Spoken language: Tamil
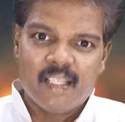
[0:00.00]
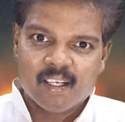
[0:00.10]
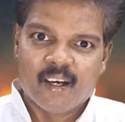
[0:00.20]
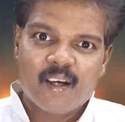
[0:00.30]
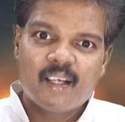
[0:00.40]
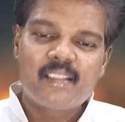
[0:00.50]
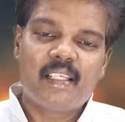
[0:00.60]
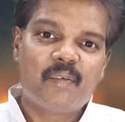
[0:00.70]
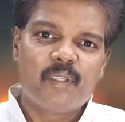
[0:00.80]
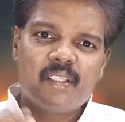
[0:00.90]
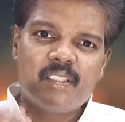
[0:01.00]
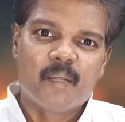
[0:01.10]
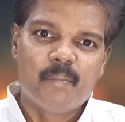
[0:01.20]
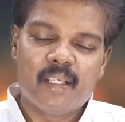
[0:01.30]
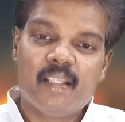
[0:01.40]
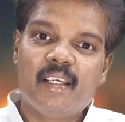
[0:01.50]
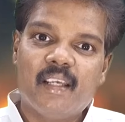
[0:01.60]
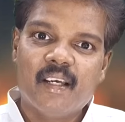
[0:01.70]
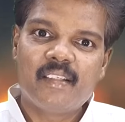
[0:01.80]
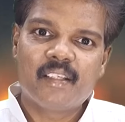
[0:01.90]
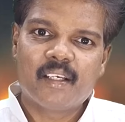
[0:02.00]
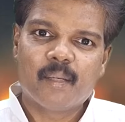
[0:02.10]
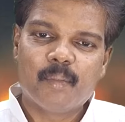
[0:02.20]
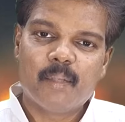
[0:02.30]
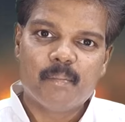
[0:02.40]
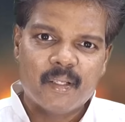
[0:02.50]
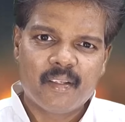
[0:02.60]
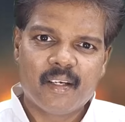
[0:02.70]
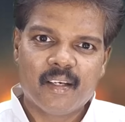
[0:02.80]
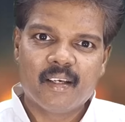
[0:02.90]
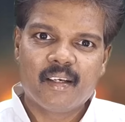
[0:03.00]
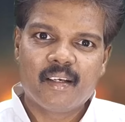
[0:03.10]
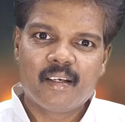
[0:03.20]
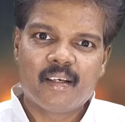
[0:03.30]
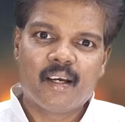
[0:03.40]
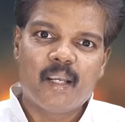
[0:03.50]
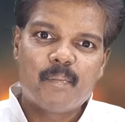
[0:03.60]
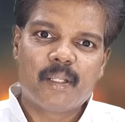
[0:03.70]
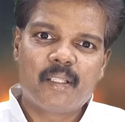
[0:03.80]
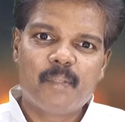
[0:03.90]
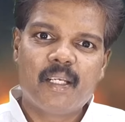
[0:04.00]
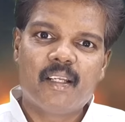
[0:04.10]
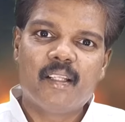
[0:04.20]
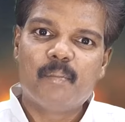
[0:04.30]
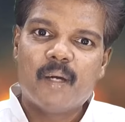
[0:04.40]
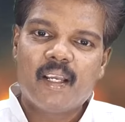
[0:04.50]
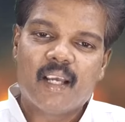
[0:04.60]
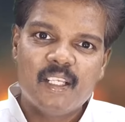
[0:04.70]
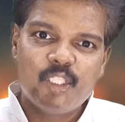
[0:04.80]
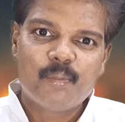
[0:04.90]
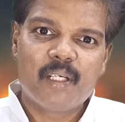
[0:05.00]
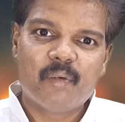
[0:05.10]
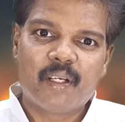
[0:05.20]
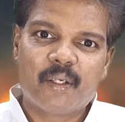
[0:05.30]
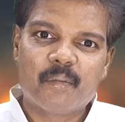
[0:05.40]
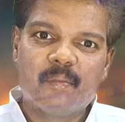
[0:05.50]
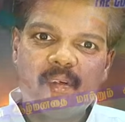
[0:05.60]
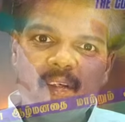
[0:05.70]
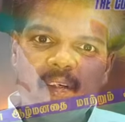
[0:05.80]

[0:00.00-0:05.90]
இந்த ஆகஸ்ட் இருபத்தஞ்சாம் தேதி ஞாயிற்றுக்கிழமை மதுரையில காலை பத்து மணிலேருந்து மாலை அஞ்சு மணி வரைக்கும்